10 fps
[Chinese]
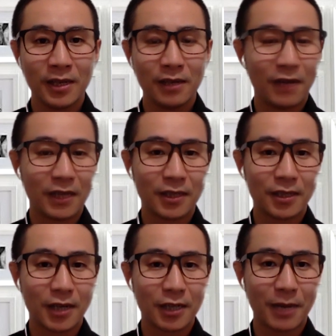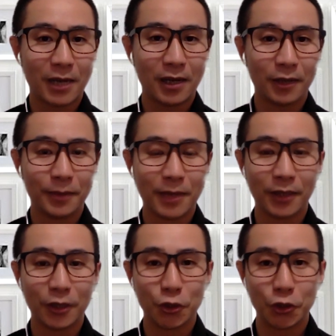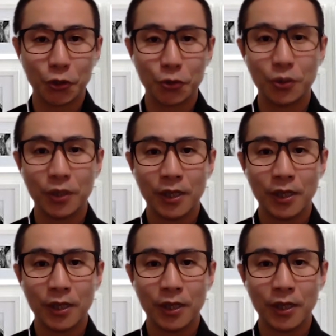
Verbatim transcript: 法新社二十八号的报道就指出，